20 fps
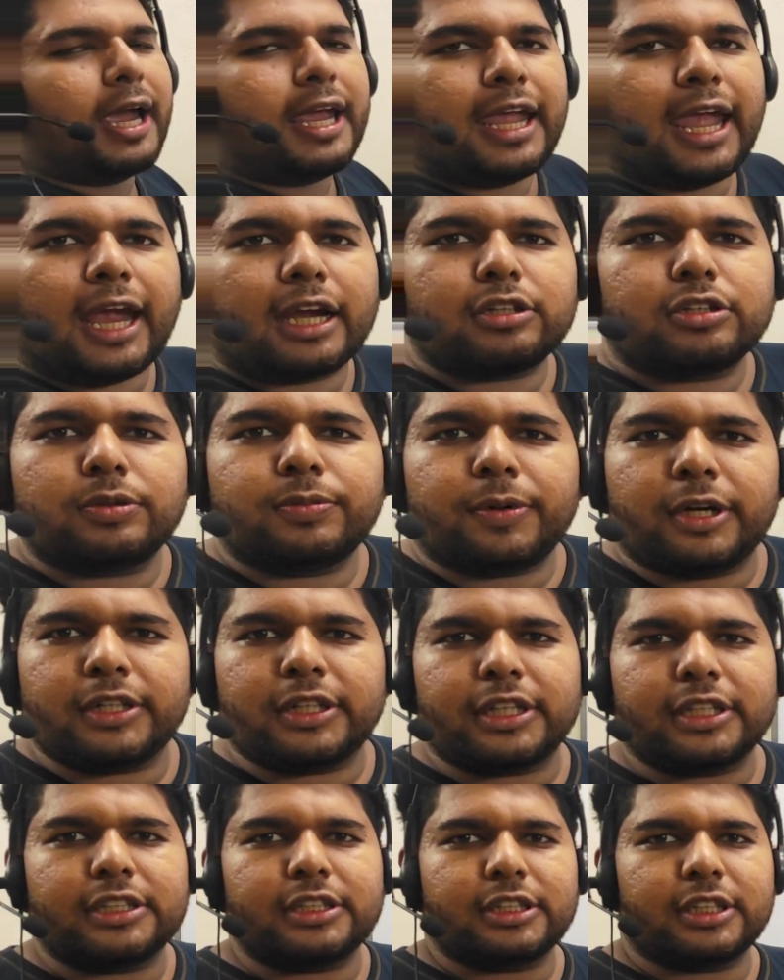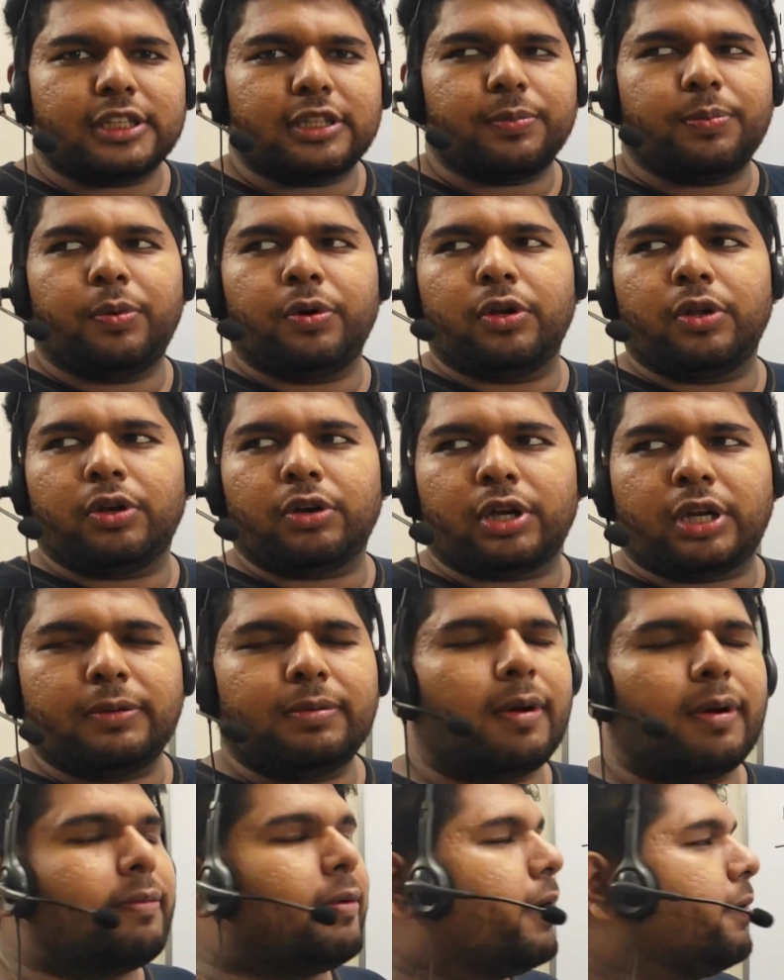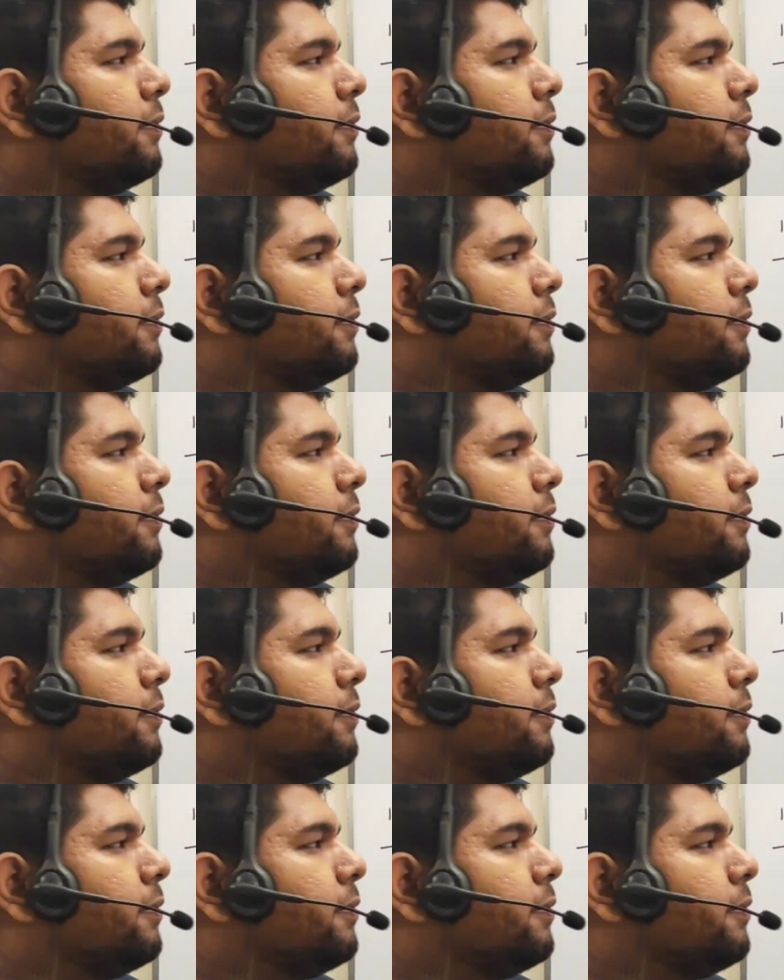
ভাই একশো পঁয়ত্রিশের সাথে পনেরো কীভাবে